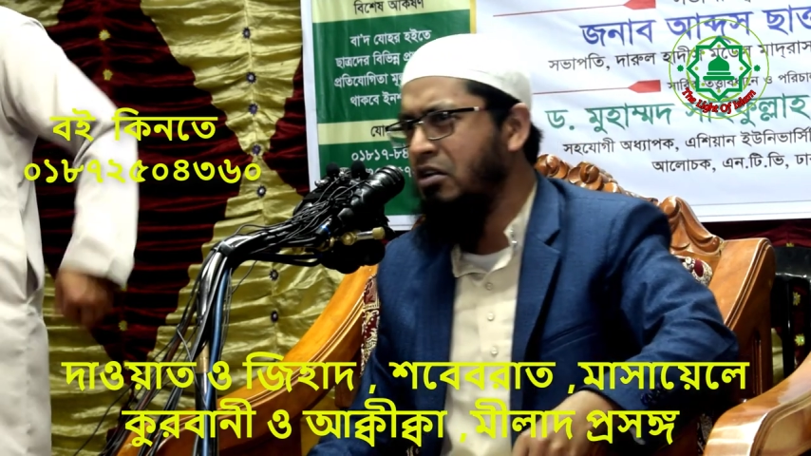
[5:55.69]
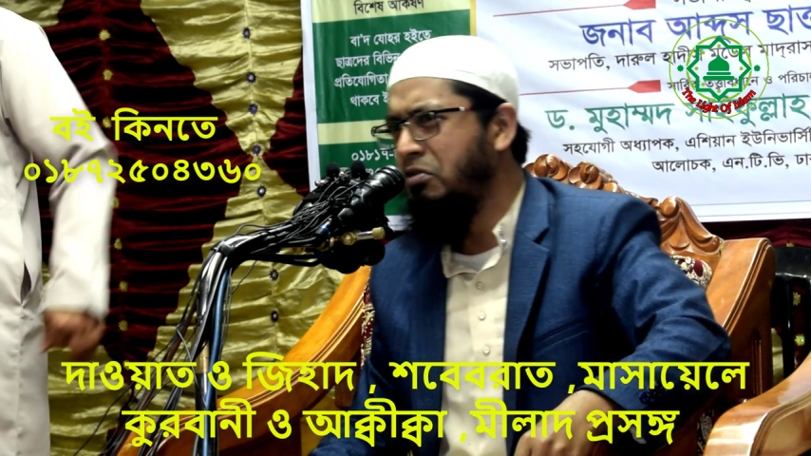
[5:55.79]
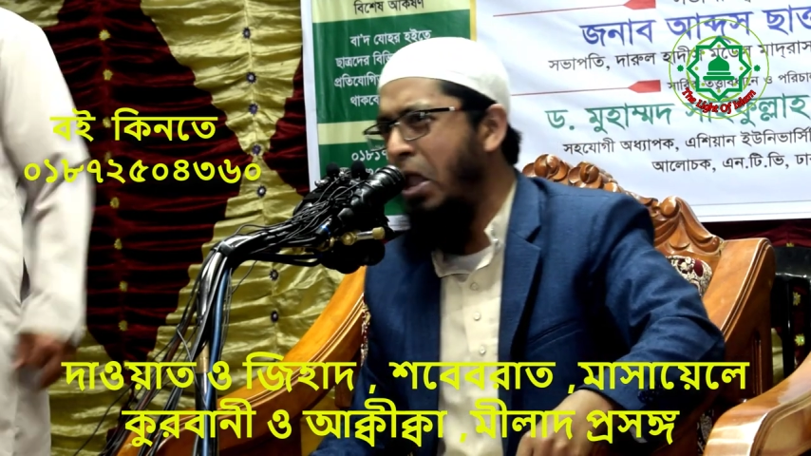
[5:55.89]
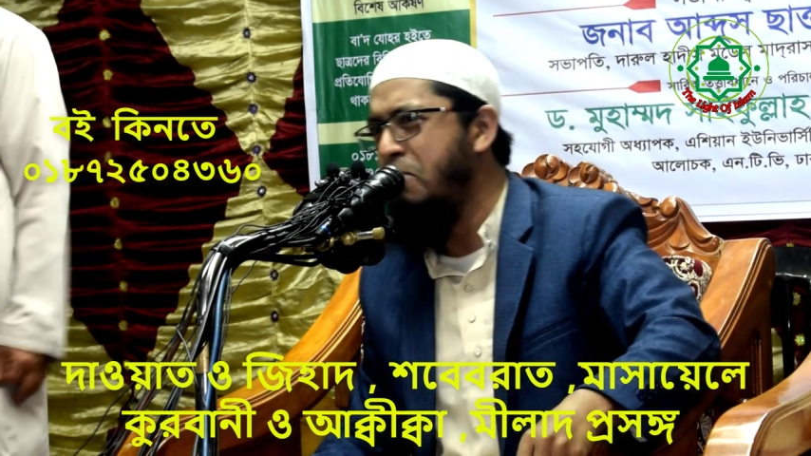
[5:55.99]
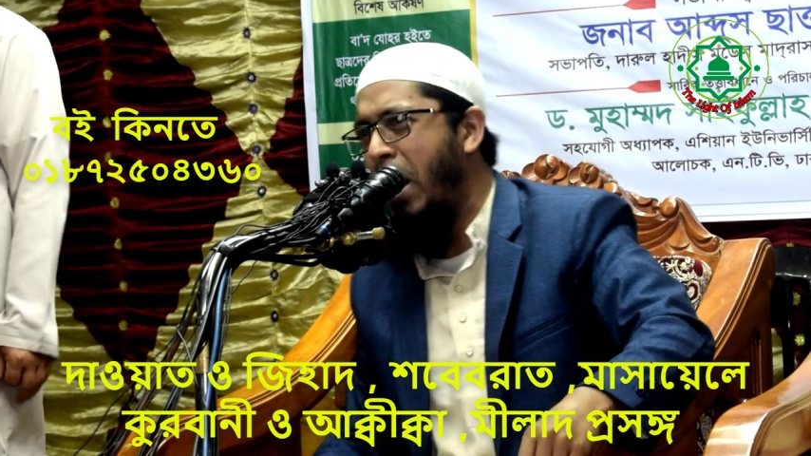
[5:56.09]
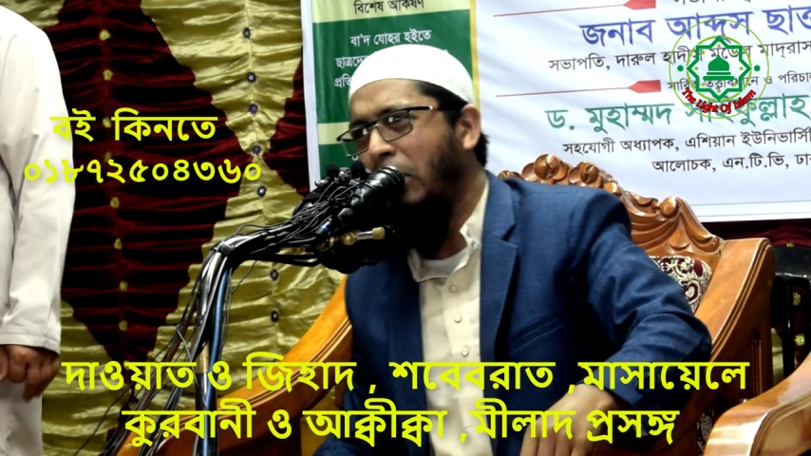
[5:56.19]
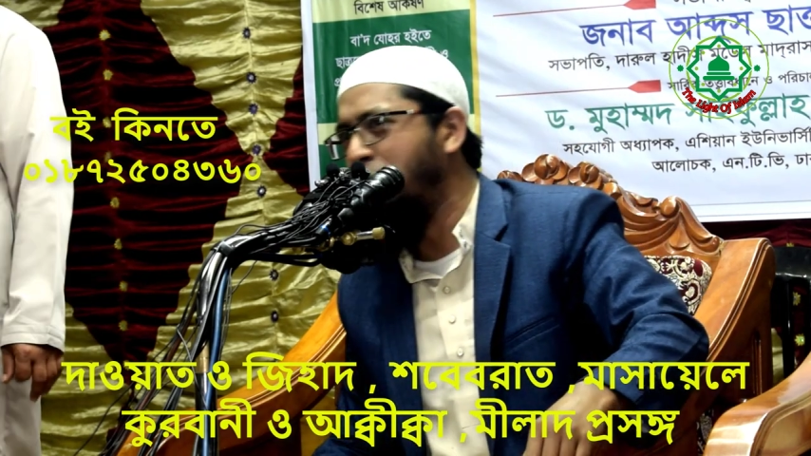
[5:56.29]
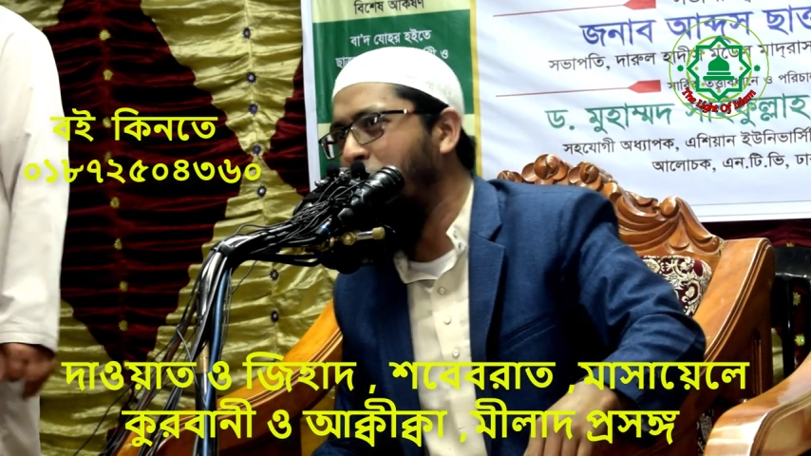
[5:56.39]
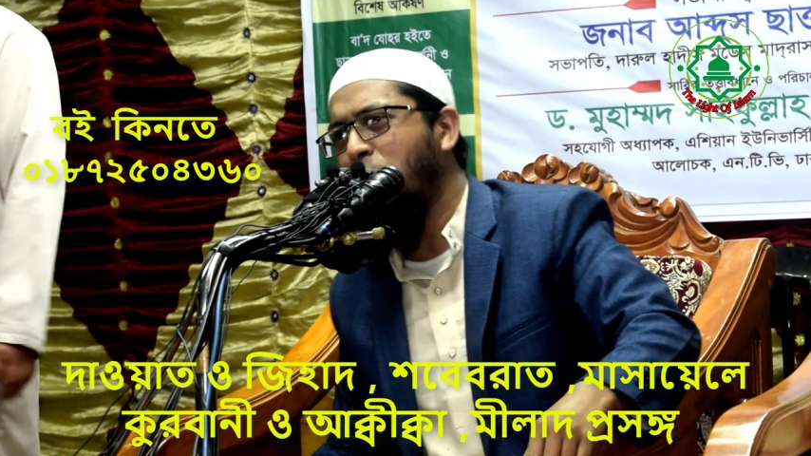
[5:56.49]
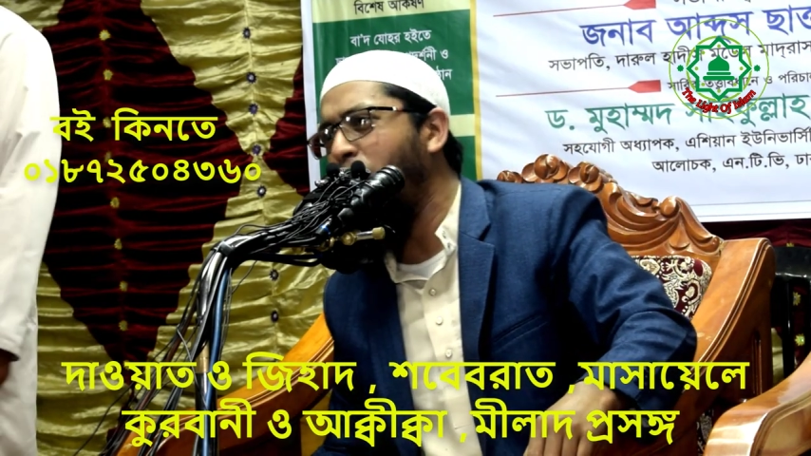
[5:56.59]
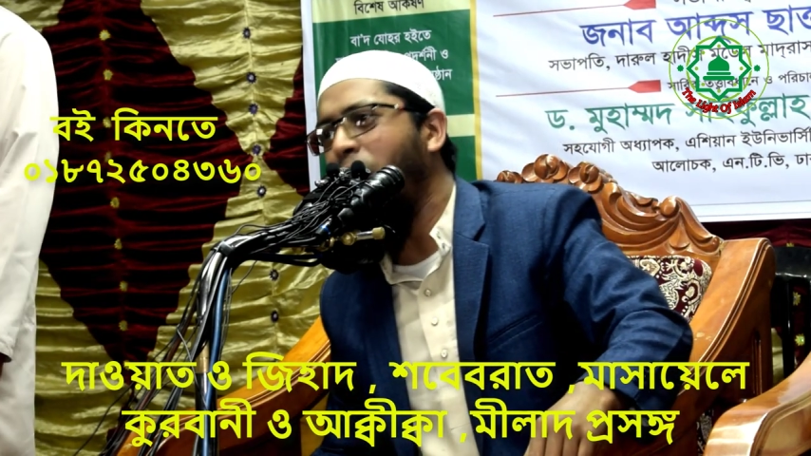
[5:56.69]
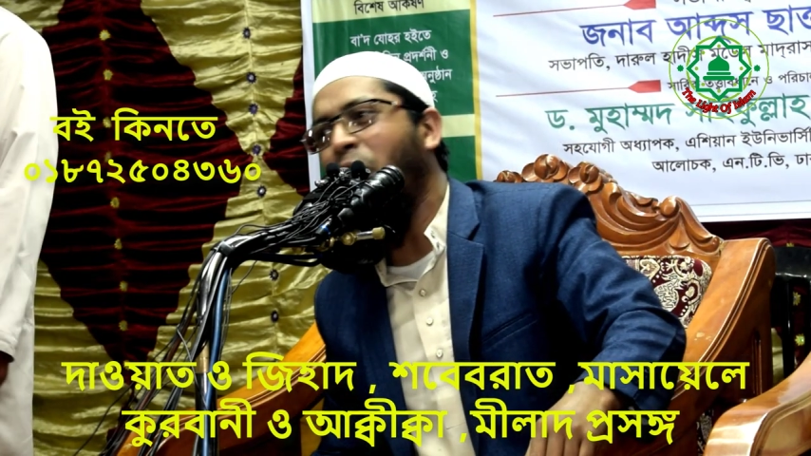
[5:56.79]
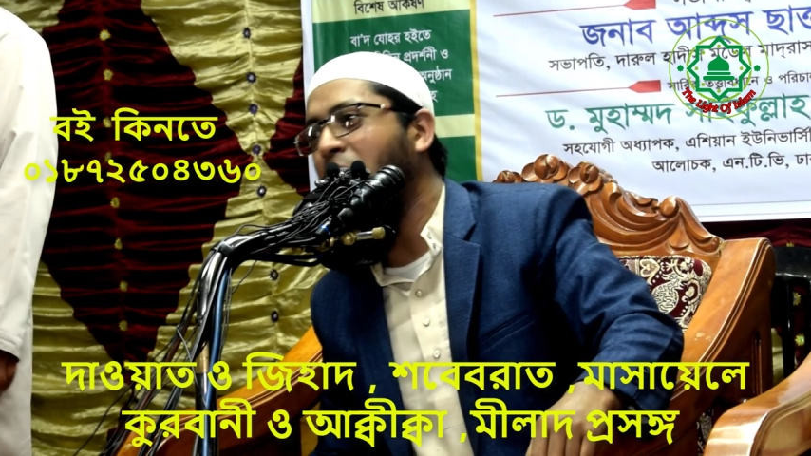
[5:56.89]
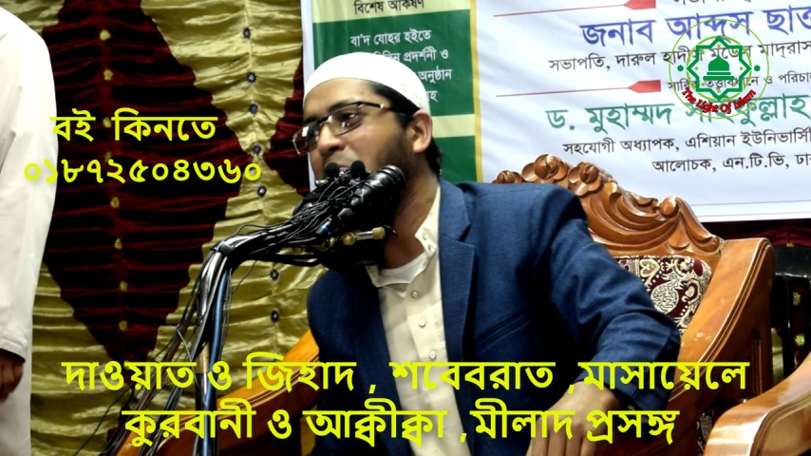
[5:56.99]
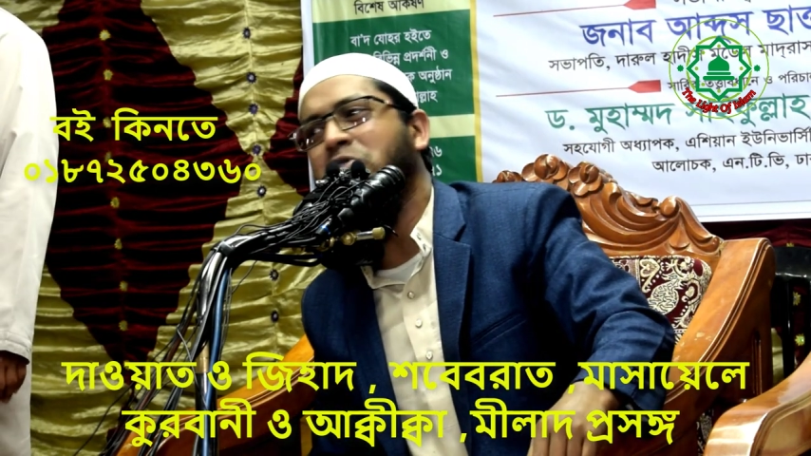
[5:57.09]
সেই মায়ের জন্য দোয়া
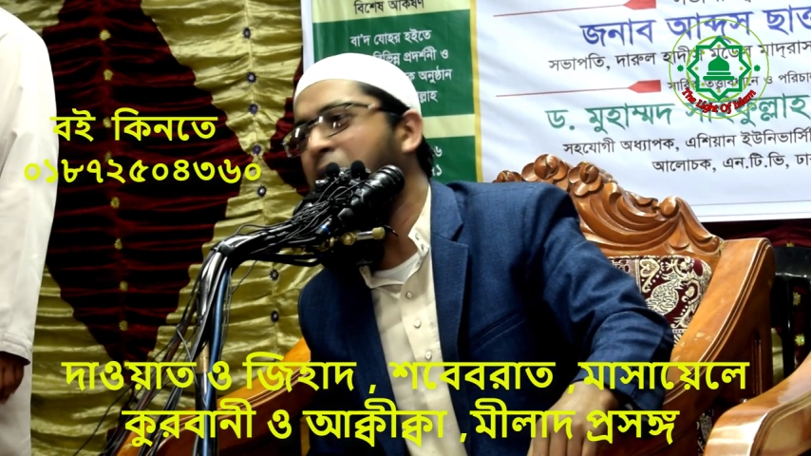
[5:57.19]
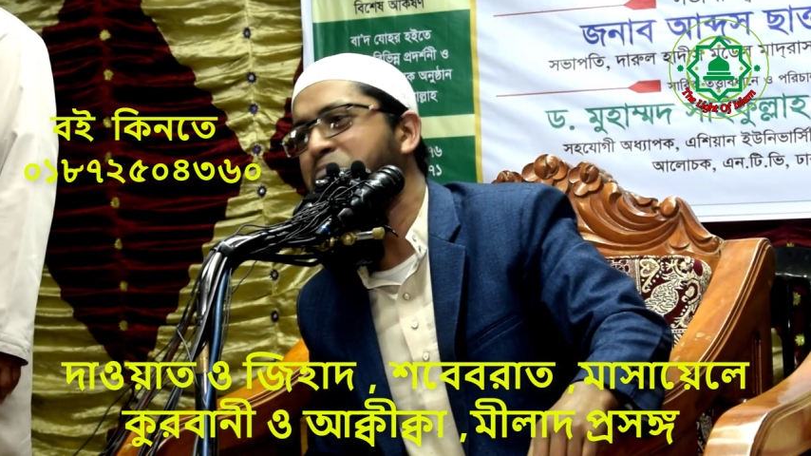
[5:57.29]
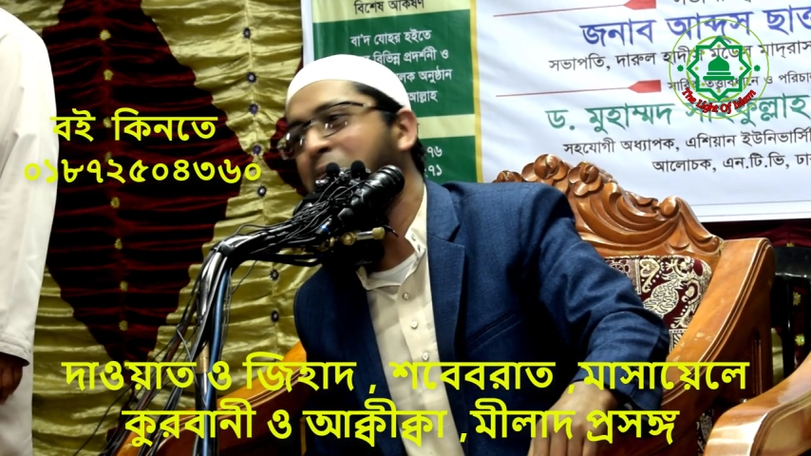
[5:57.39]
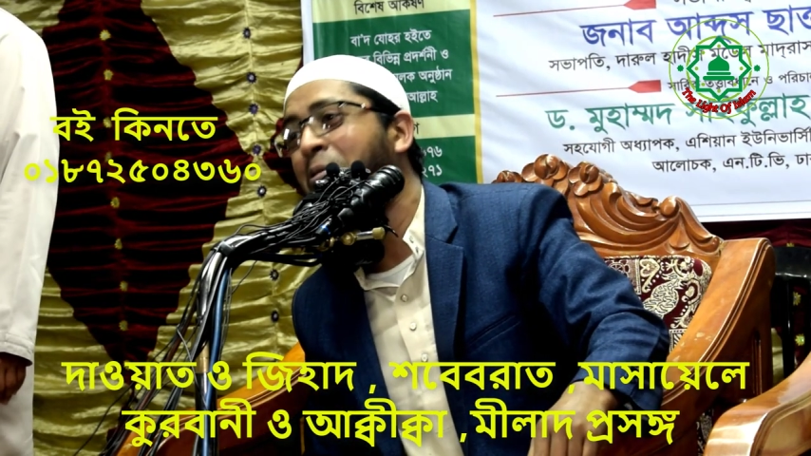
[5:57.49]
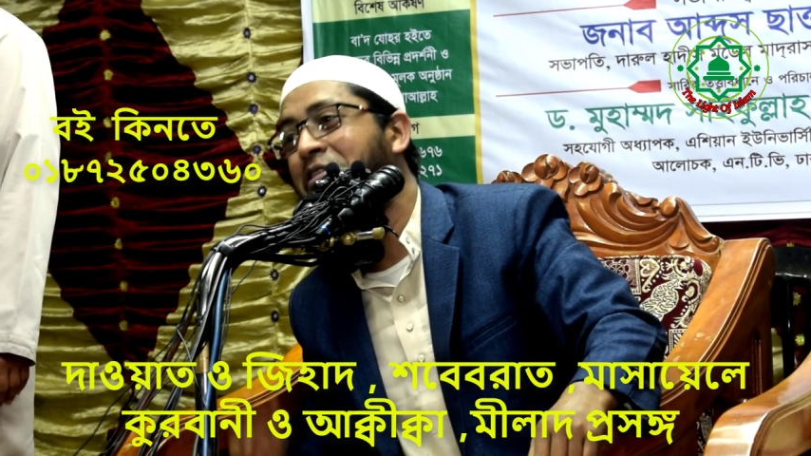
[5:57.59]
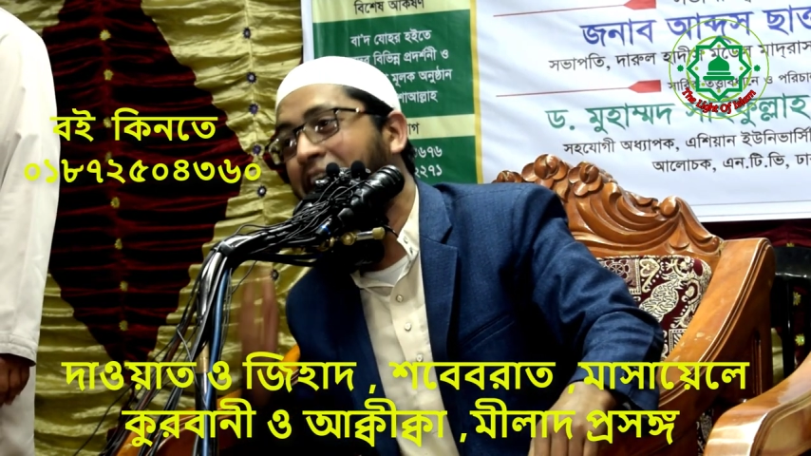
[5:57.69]
করার কথা আপনার মনে